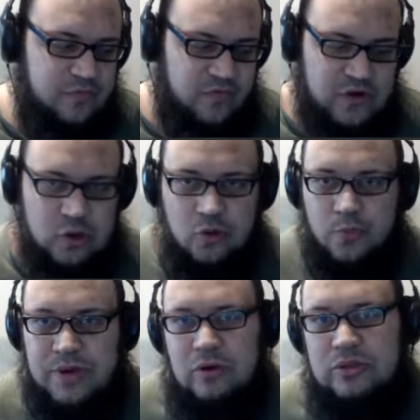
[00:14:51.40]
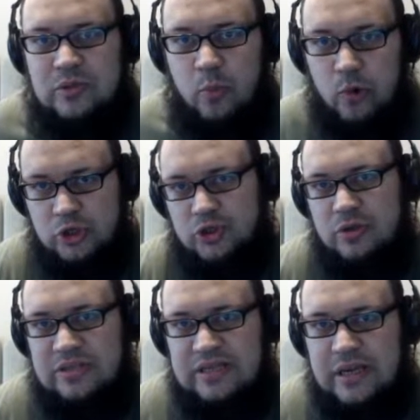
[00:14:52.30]
в игру приходит больше
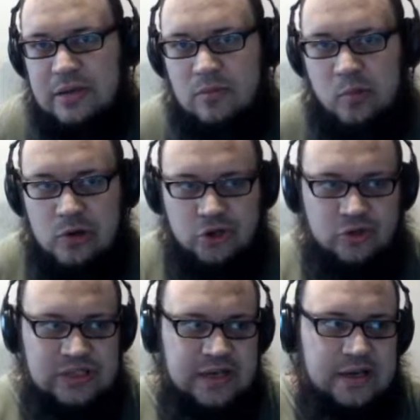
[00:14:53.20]
людей, больше людей,